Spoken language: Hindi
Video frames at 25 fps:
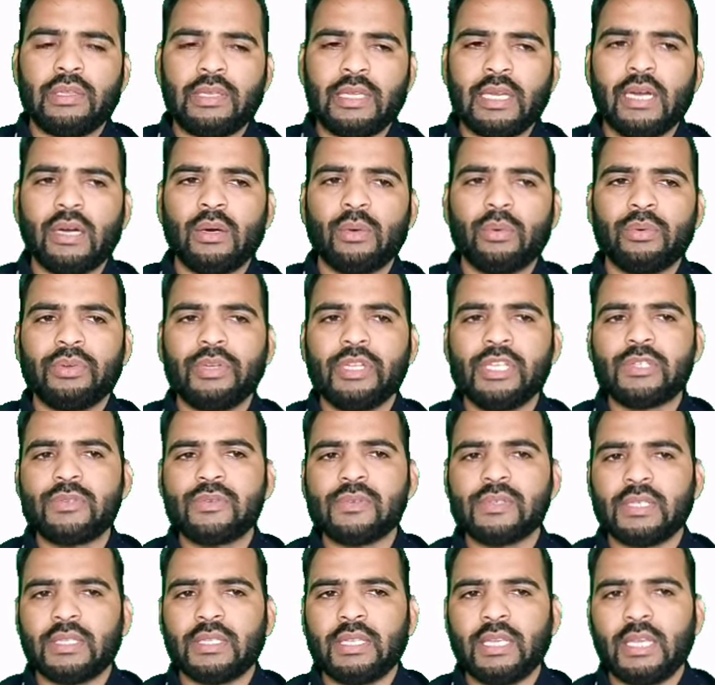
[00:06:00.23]
या
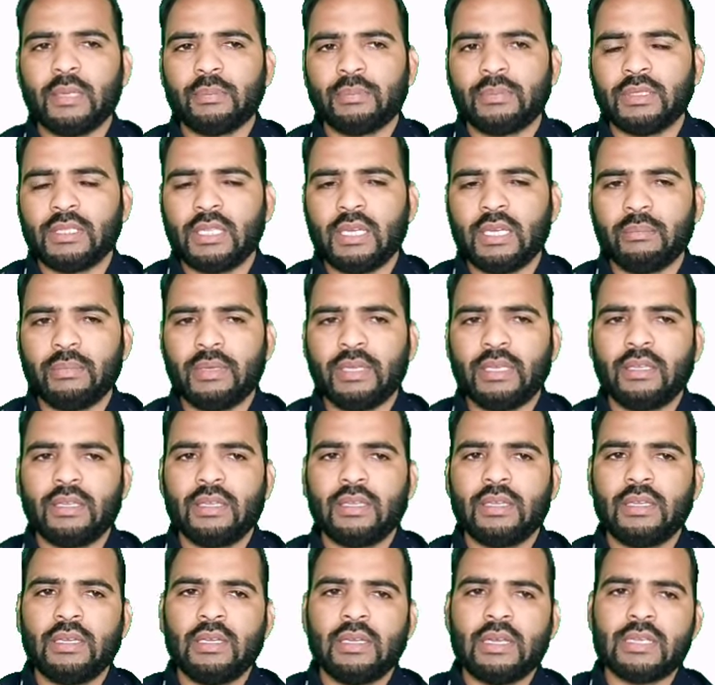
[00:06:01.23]
उन्नीसवीं सदी के इब्तदा में
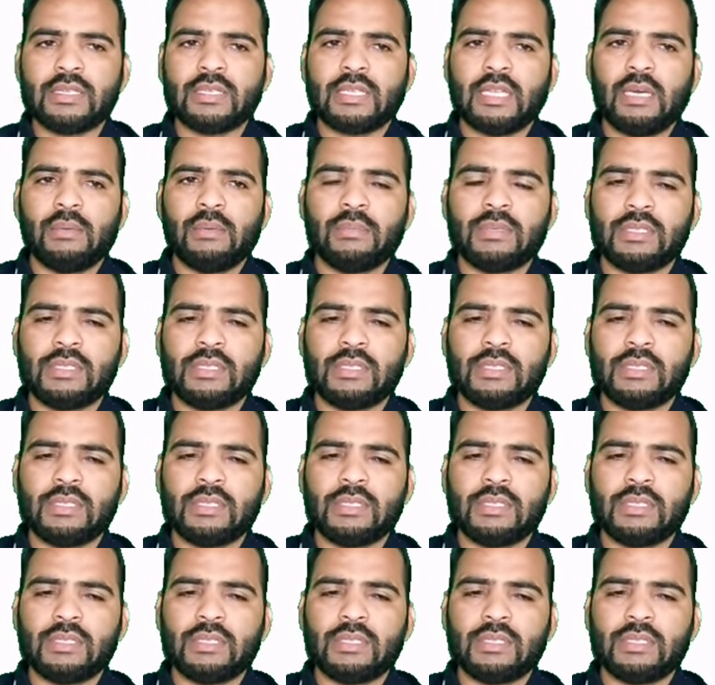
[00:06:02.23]
इस्लाम